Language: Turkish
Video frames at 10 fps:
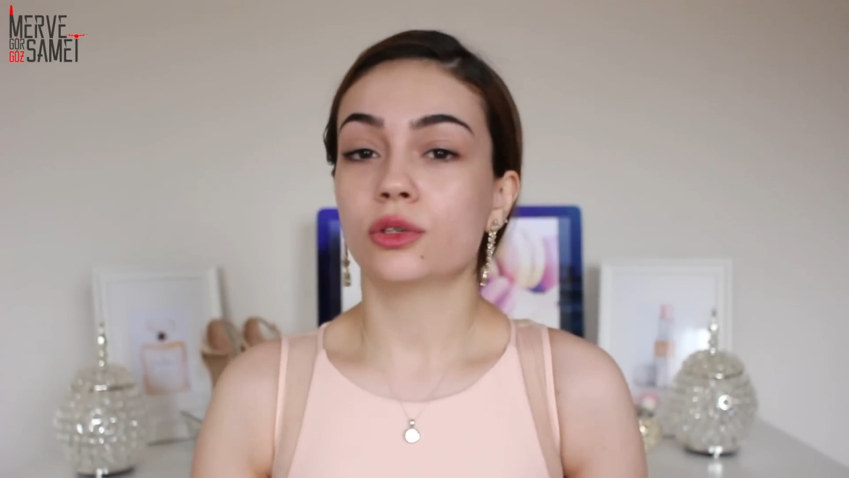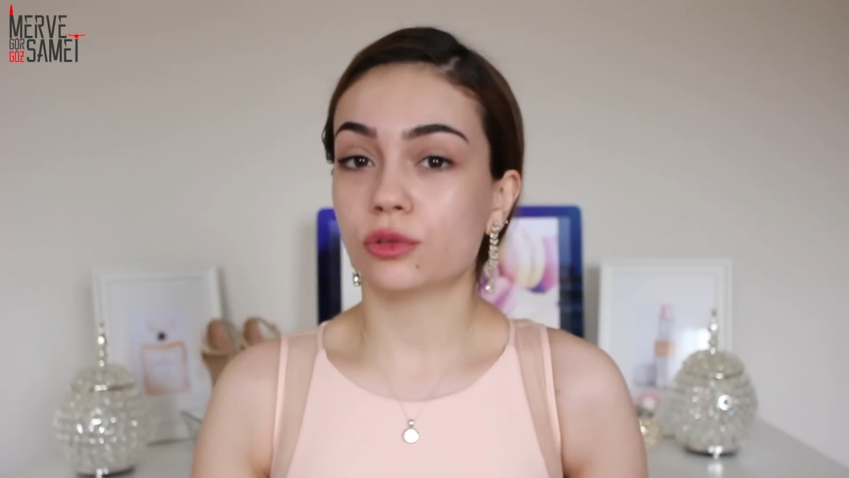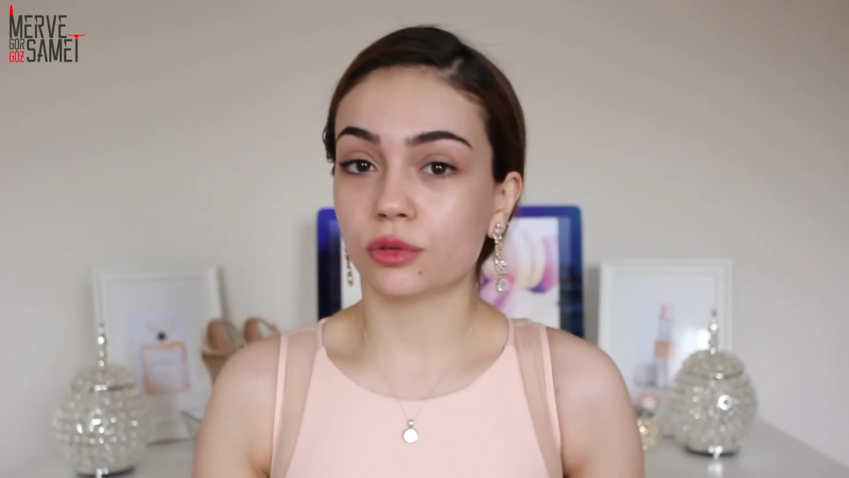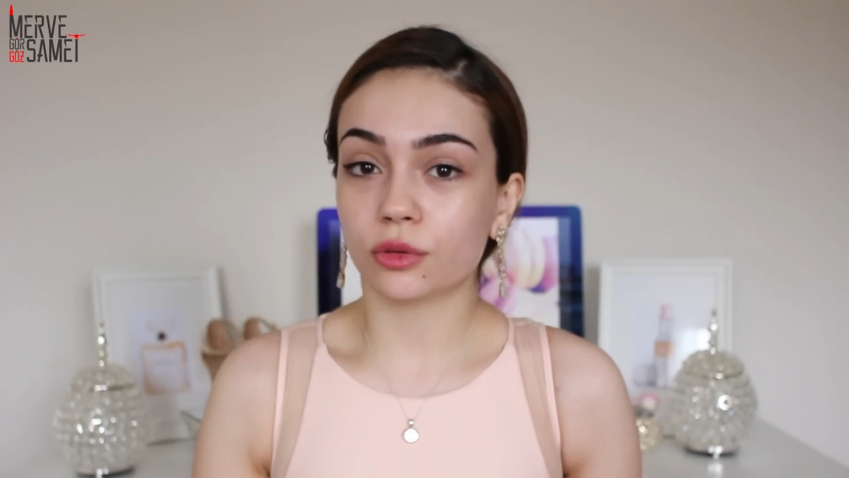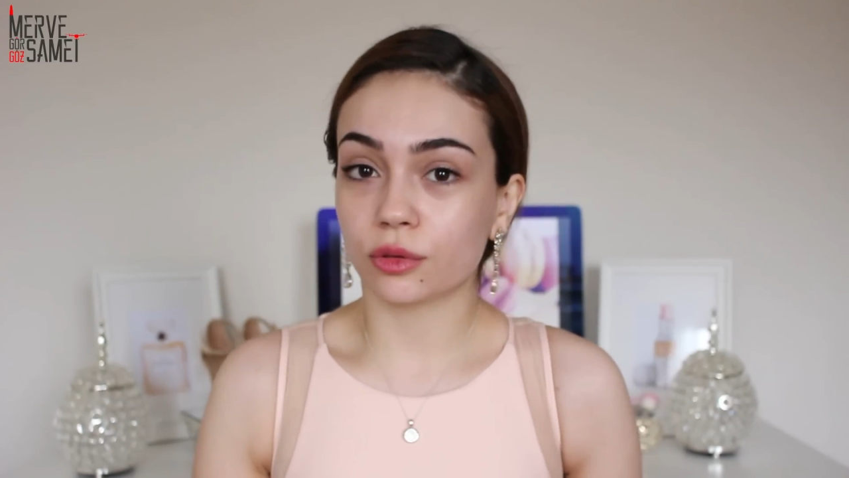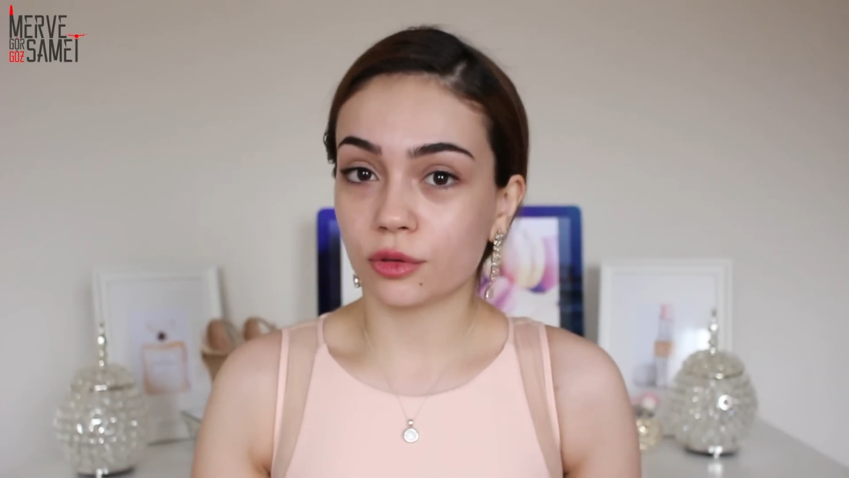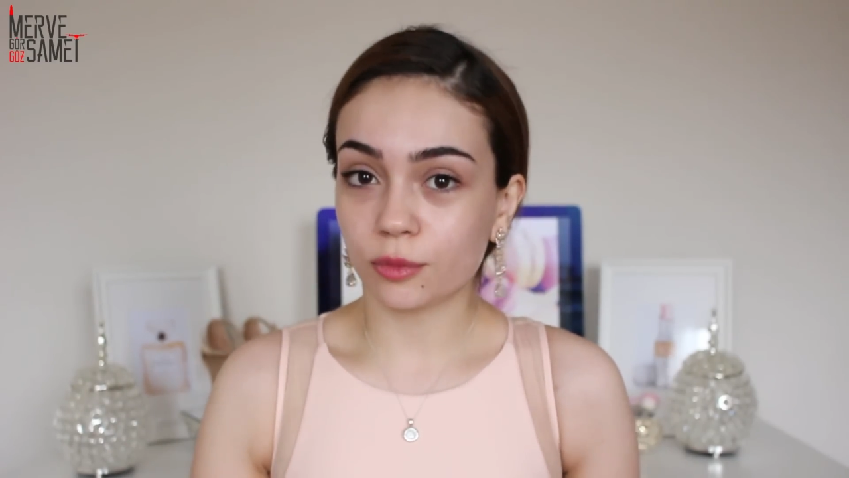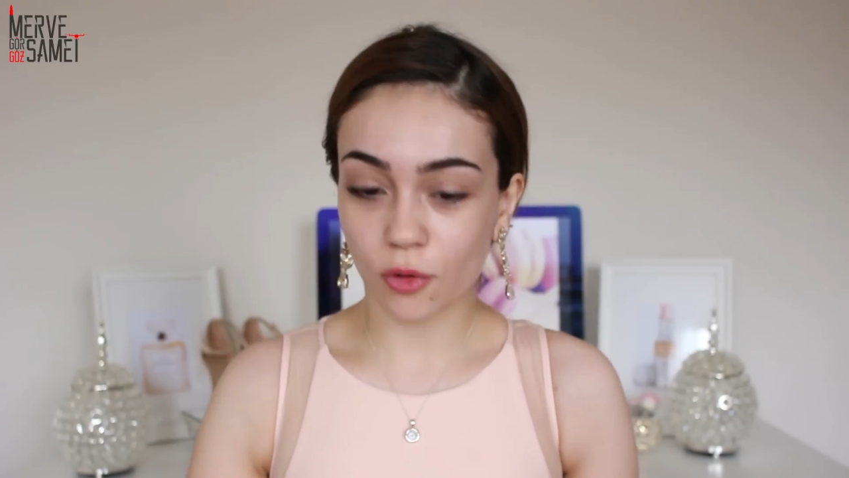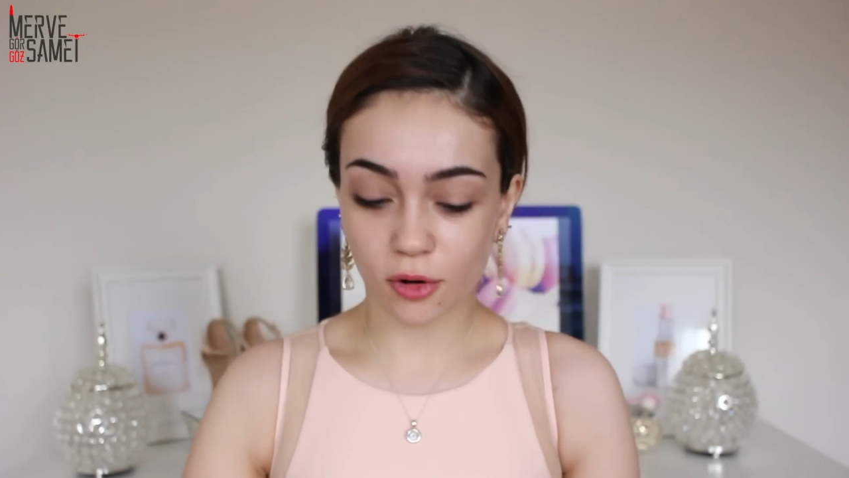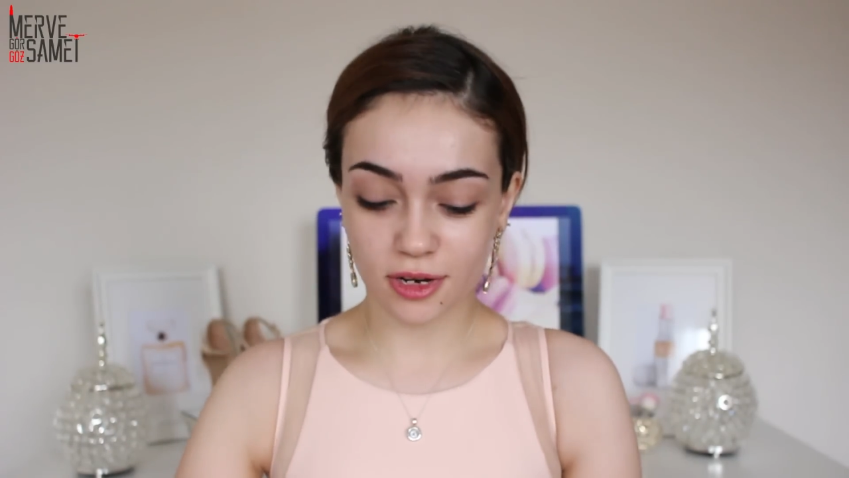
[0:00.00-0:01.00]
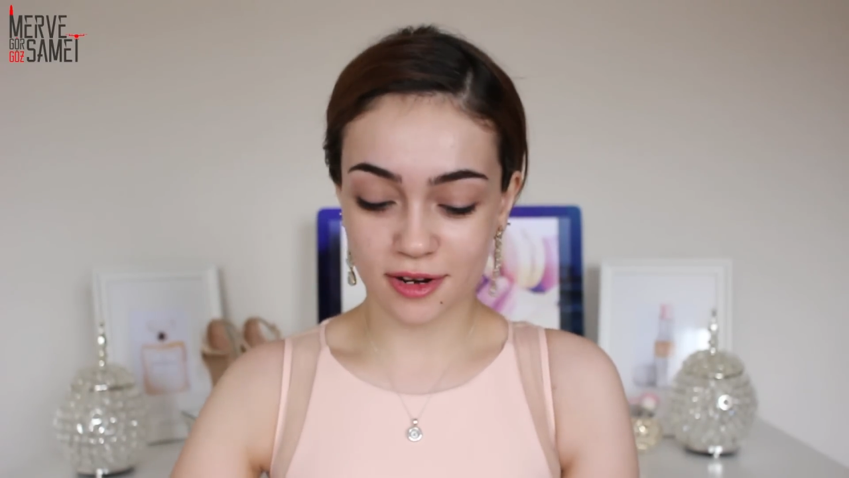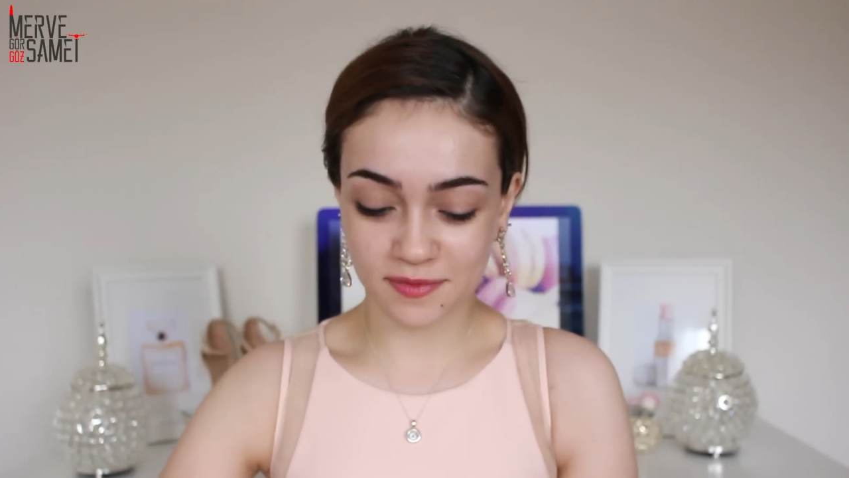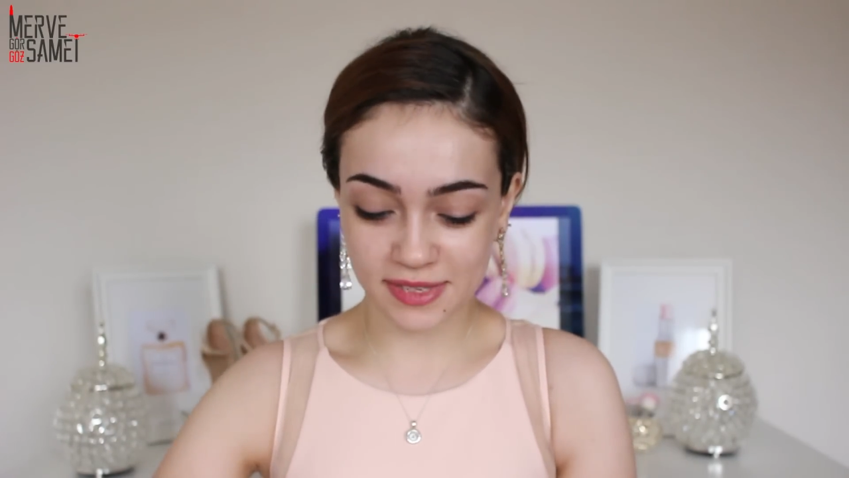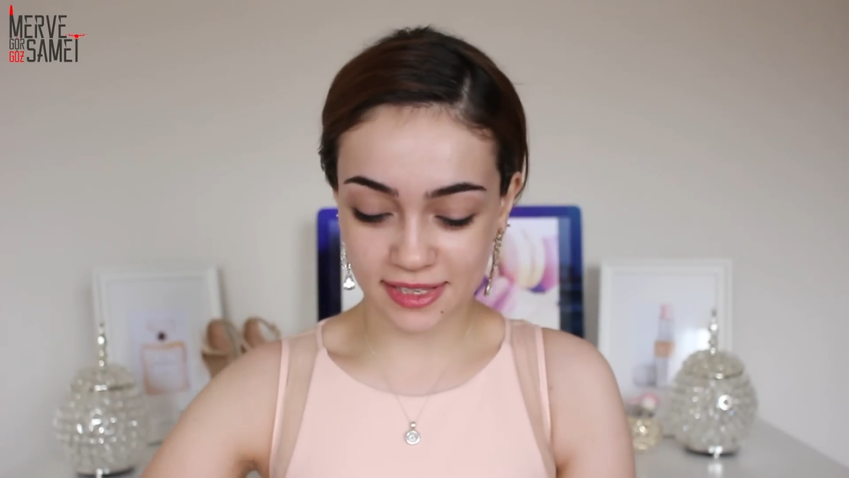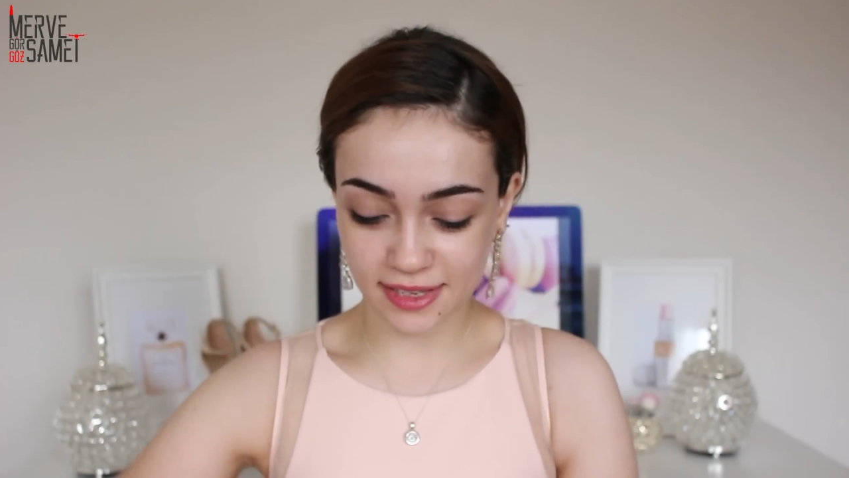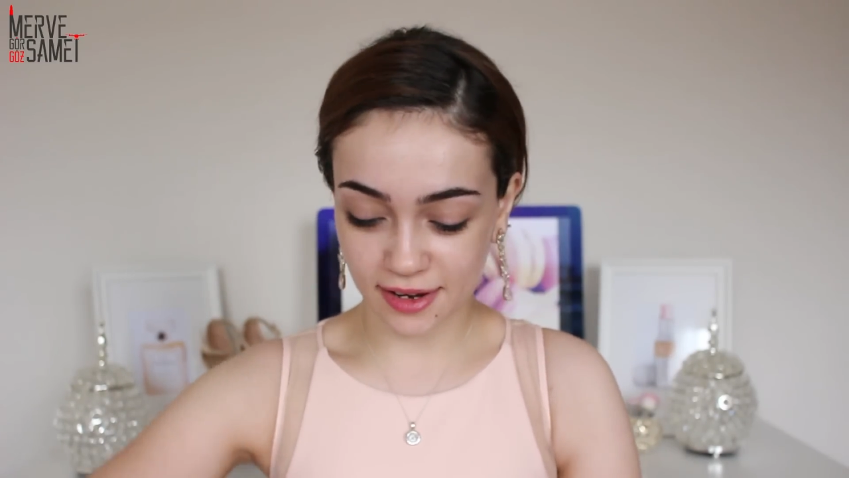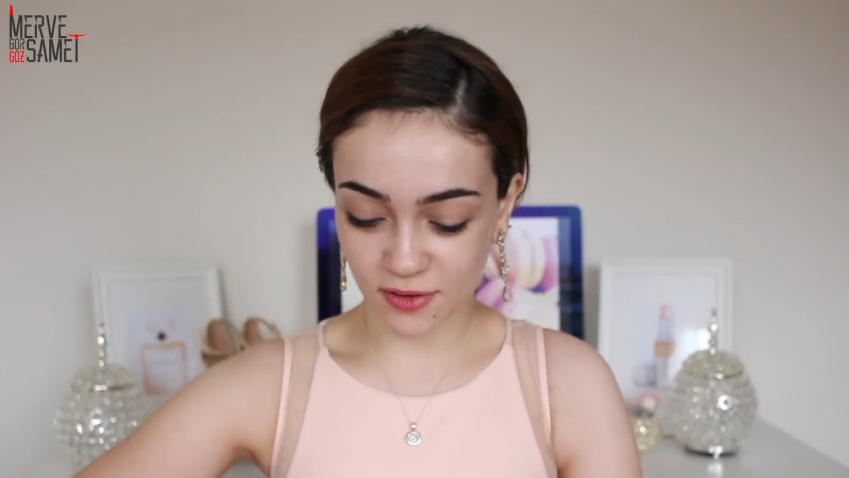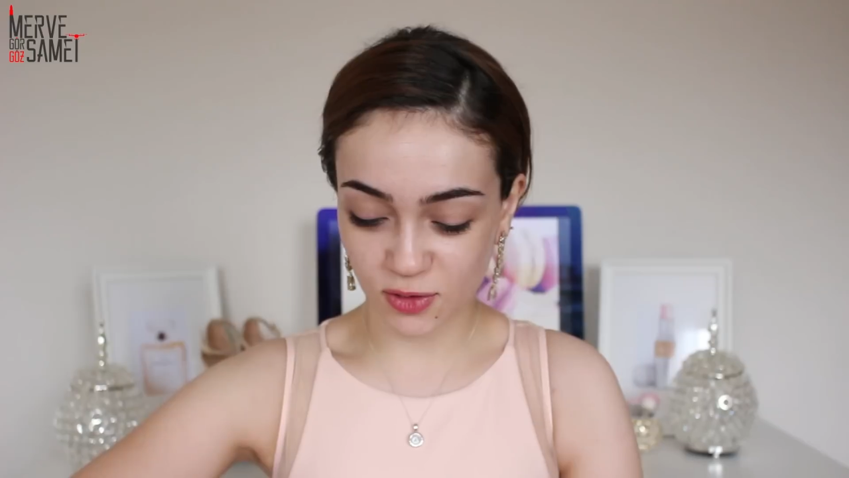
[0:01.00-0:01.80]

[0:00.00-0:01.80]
Çünkü porlarımızın yani